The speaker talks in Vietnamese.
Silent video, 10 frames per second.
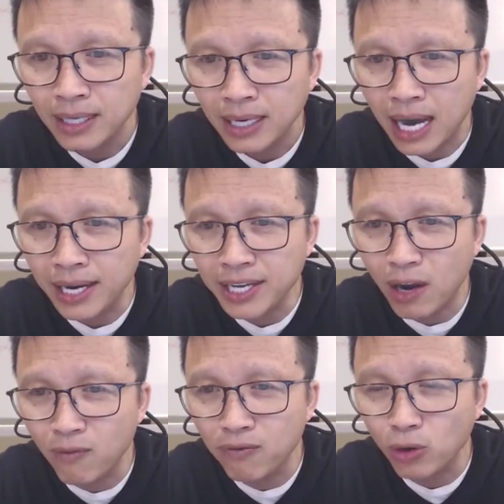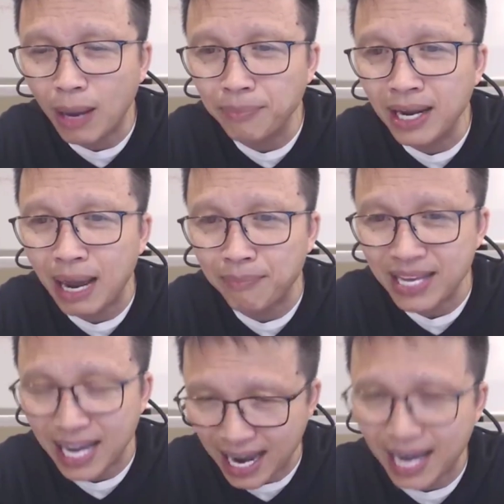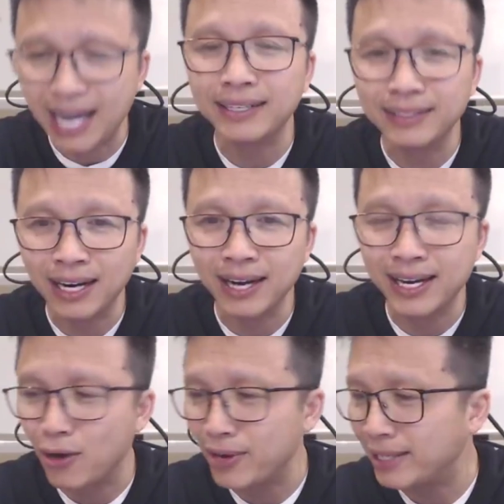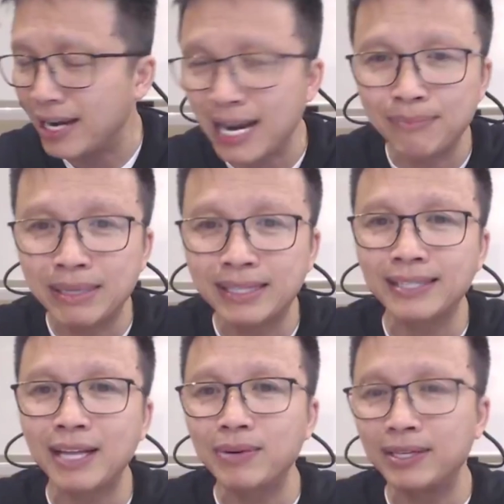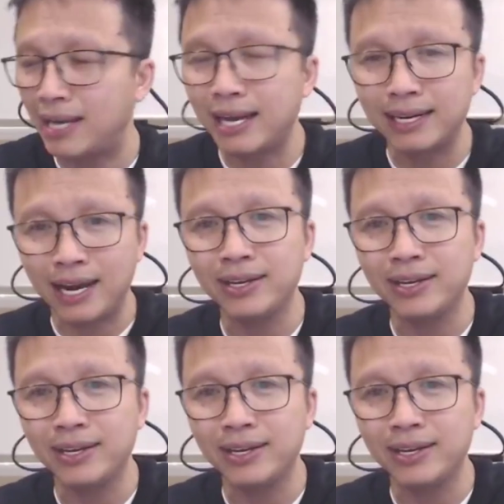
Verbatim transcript: Anh ơi, chồng vô tâm nên làm gì ạ? À, rồi cái câu này tính làm bên TikTok đó hỏi.